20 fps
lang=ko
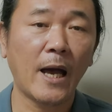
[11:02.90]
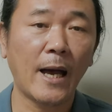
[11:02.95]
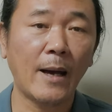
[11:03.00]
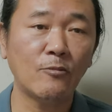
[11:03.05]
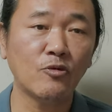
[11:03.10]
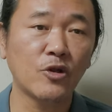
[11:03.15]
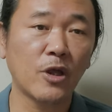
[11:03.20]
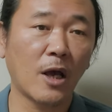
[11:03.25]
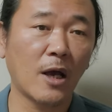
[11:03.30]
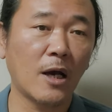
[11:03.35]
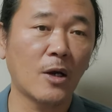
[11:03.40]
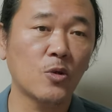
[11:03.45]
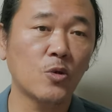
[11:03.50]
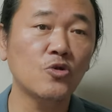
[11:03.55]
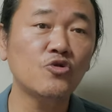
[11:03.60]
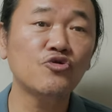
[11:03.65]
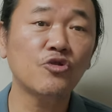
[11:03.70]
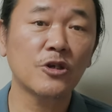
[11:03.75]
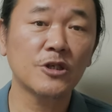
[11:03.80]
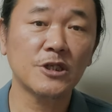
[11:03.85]
아무
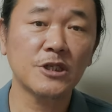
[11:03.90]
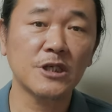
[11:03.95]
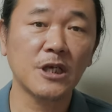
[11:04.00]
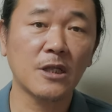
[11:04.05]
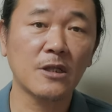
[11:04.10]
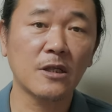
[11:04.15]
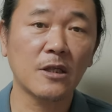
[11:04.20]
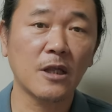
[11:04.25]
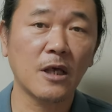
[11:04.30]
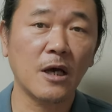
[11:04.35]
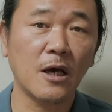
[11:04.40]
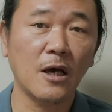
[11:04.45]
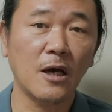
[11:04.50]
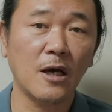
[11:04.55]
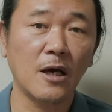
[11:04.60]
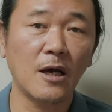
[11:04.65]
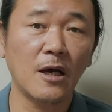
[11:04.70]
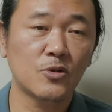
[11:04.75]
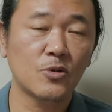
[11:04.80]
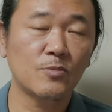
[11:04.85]
대가도 주어지지 않는다.
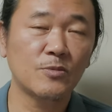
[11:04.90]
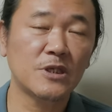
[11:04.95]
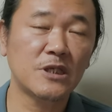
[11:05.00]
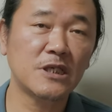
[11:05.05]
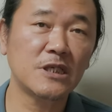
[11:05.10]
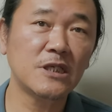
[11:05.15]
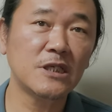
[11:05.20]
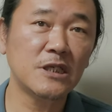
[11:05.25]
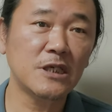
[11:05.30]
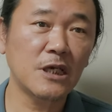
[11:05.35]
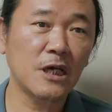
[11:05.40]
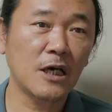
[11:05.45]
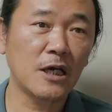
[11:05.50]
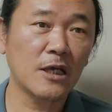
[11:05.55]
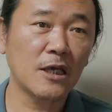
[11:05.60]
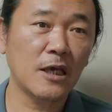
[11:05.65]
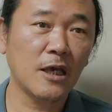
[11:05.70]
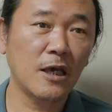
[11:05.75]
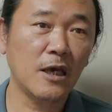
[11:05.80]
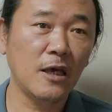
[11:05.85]
좀
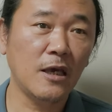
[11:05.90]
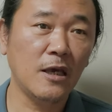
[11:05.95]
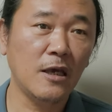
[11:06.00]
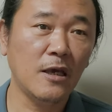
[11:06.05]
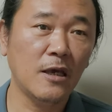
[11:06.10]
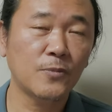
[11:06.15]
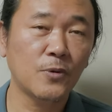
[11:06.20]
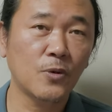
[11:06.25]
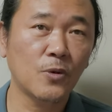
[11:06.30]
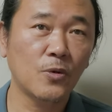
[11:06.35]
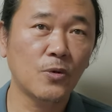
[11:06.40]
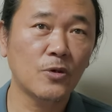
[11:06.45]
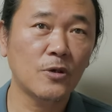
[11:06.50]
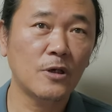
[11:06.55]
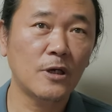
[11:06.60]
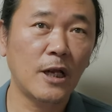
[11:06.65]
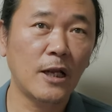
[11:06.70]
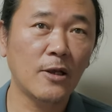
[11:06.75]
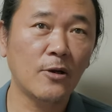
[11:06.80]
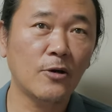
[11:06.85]
진지하게
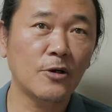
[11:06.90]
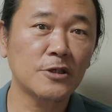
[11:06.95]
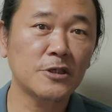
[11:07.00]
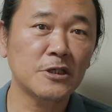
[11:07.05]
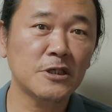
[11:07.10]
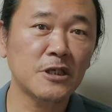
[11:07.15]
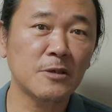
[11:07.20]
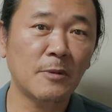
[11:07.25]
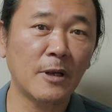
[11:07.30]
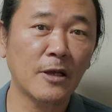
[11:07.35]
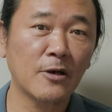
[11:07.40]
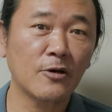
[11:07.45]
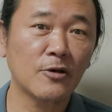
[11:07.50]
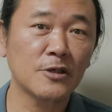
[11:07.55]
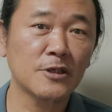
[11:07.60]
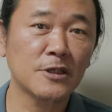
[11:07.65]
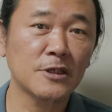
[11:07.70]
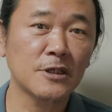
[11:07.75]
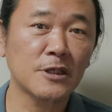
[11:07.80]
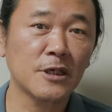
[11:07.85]
투표를 할 것인지 말
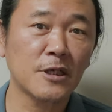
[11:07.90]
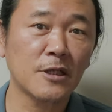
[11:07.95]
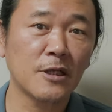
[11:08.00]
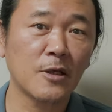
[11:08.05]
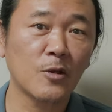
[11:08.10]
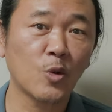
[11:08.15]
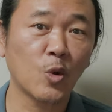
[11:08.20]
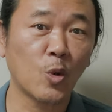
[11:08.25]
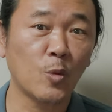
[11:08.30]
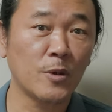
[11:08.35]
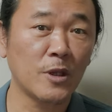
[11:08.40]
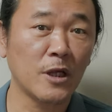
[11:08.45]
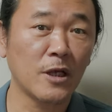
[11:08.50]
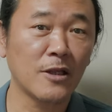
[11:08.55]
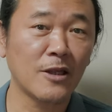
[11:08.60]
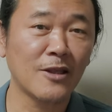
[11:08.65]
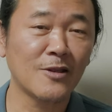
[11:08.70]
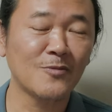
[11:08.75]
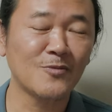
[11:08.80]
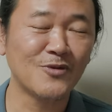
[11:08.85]
것인지에 대해서
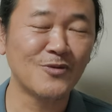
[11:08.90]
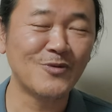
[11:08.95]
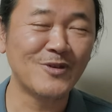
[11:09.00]
고민해야 되는